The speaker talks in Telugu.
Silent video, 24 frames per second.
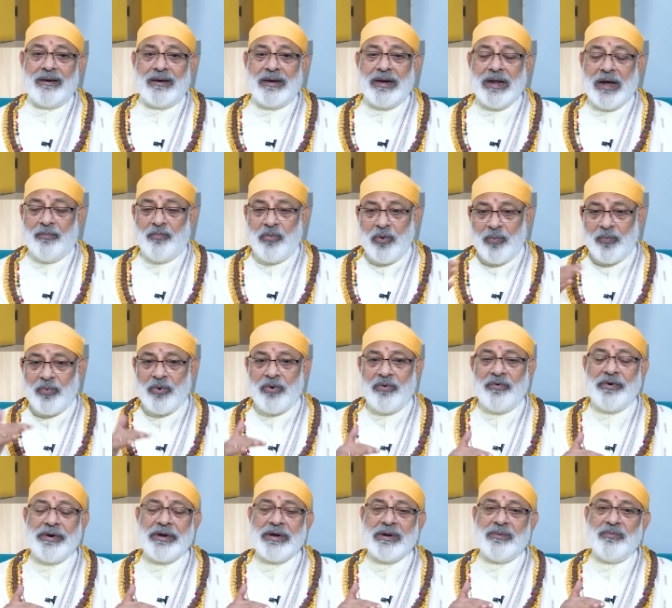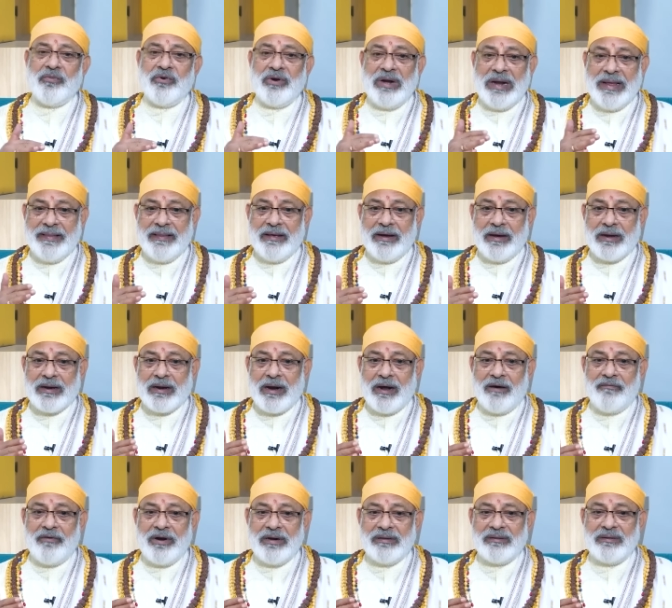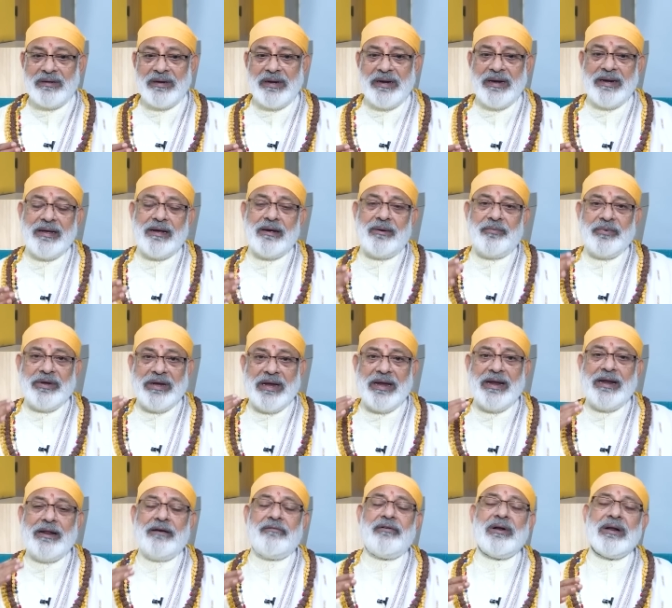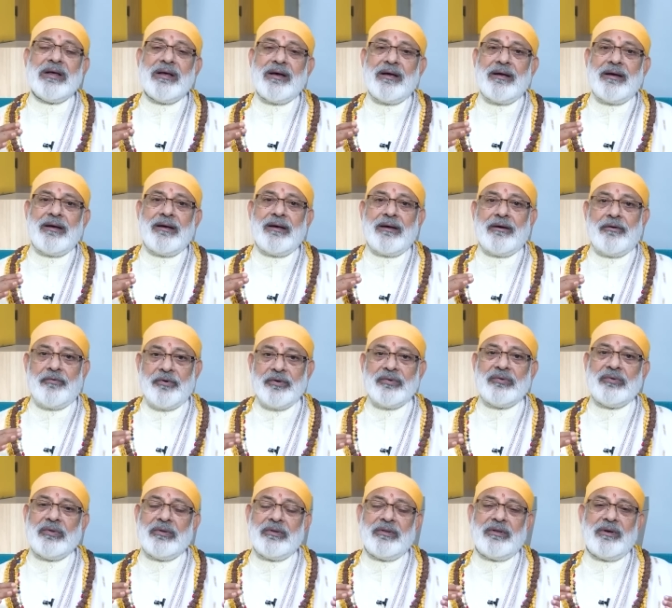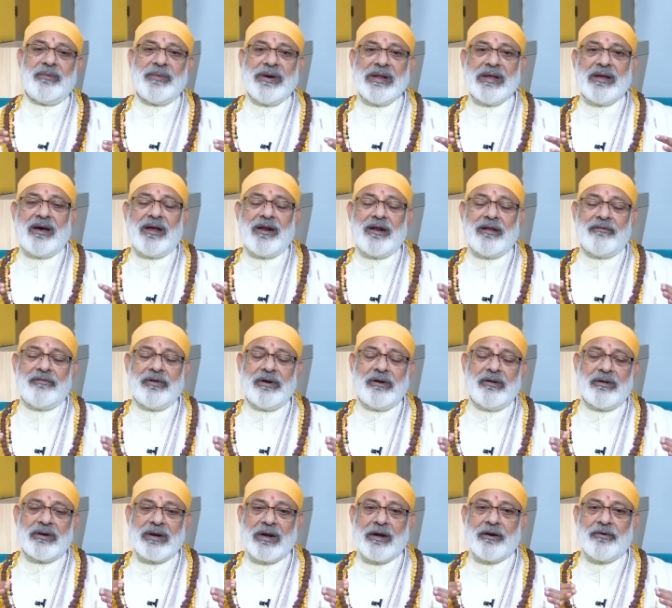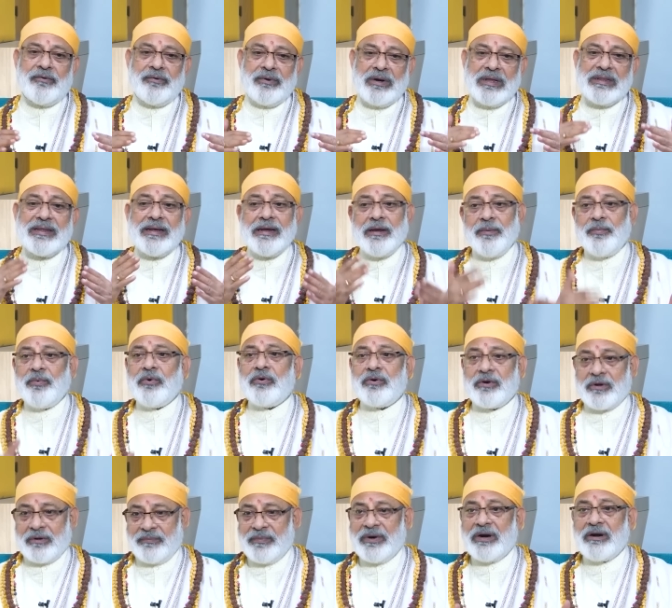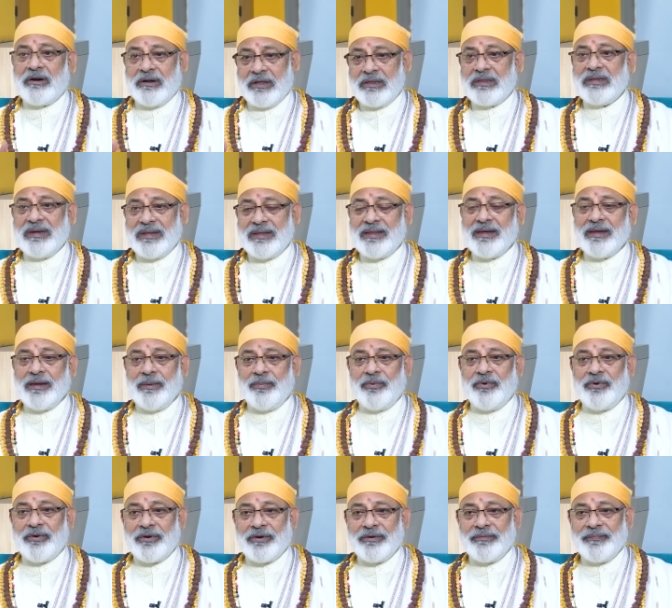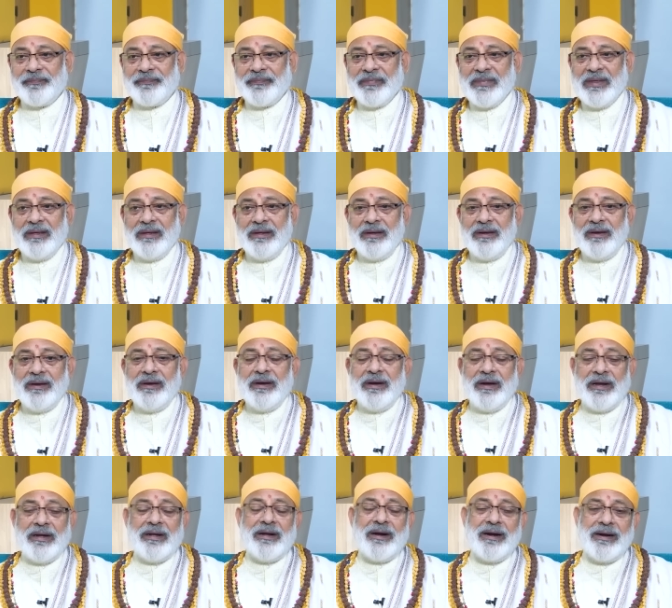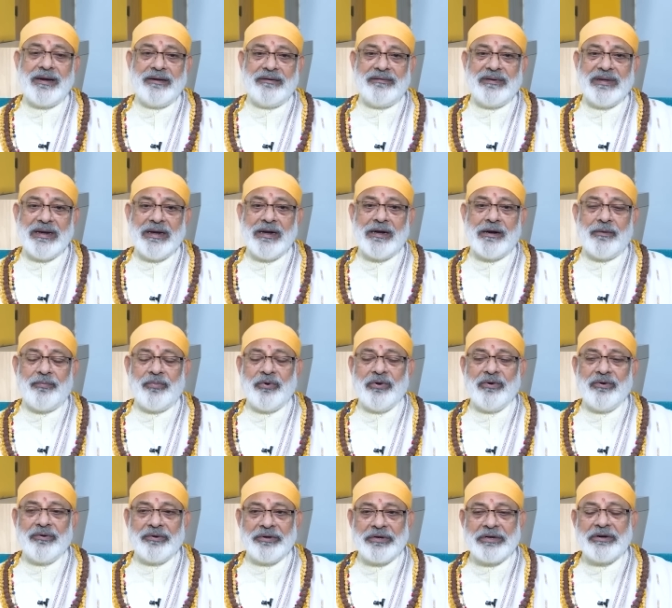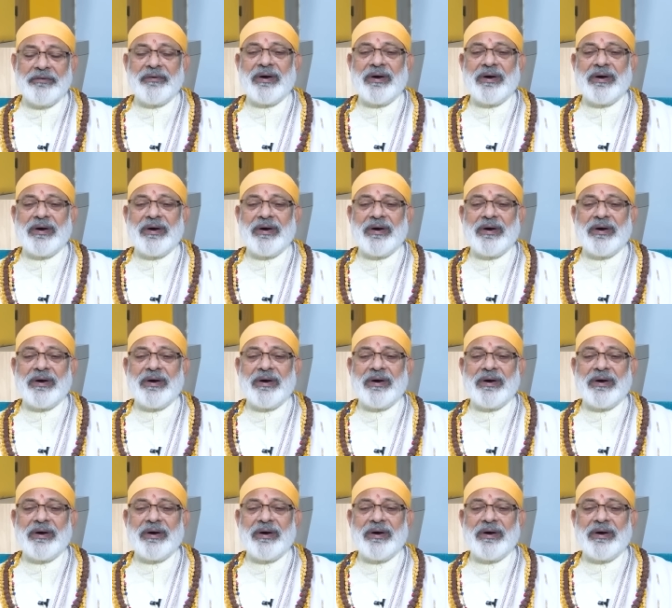డబ్బు పోవటము లేదా రావాల్సిన ఇన్కమ్ ఏ లెవెల్గా వస్తుందో మనకి ఆ లెవెల్లో రాకుండా తగ్గిపోవటం హఠాత్తుగా తగ్గిపోవటం ఇట్లాంటివి జరిగినప్పుడు కొంచెం